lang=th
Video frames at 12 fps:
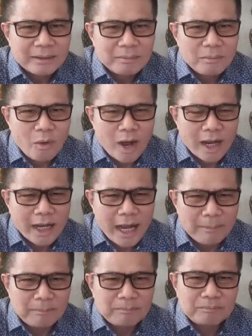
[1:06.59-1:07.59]
บวก
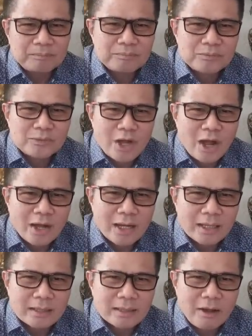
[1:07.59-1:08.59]
กับเสาะ
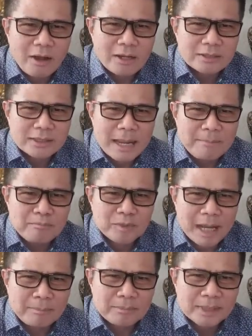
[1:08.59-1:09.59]
เคาะ
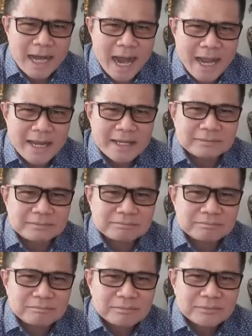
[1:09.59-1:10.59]
ซ้ำกำร้าย
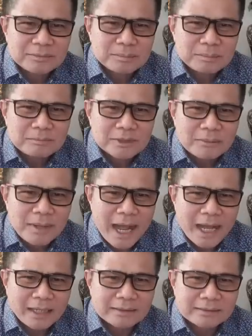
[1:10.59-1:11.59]
พ
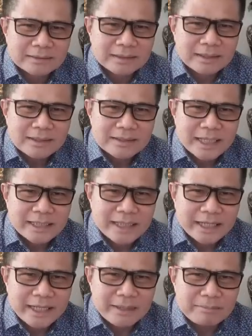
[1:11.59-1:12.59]
รรคเศรษฐ
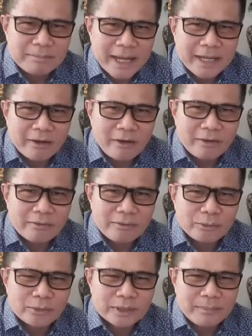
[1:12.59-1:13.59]
กิจใหม่ของ
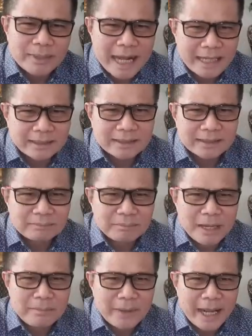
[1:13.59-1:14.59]
คุณธรรมนัสไป
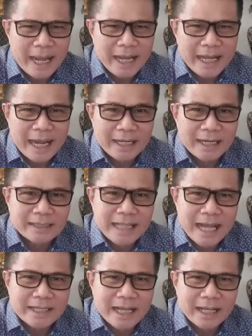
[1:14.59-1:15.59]
แพ้การเลือก
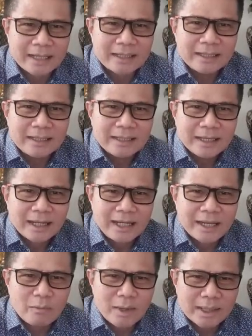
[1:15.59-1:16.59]
ตั้งอย่างเขา
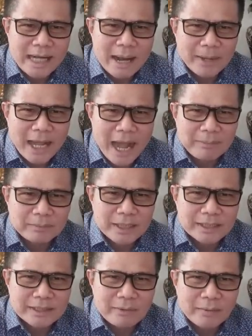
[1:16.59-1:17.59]
เรียกว่าราบคาบ
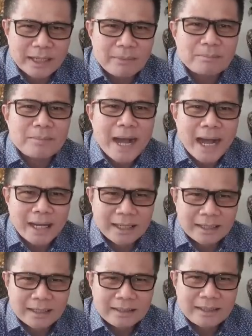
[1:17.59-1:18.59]
ที่จังหวัดลำปาง
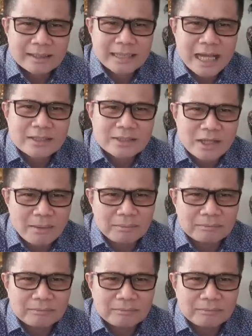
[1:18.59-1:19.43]
เลือกตั้งซ่อม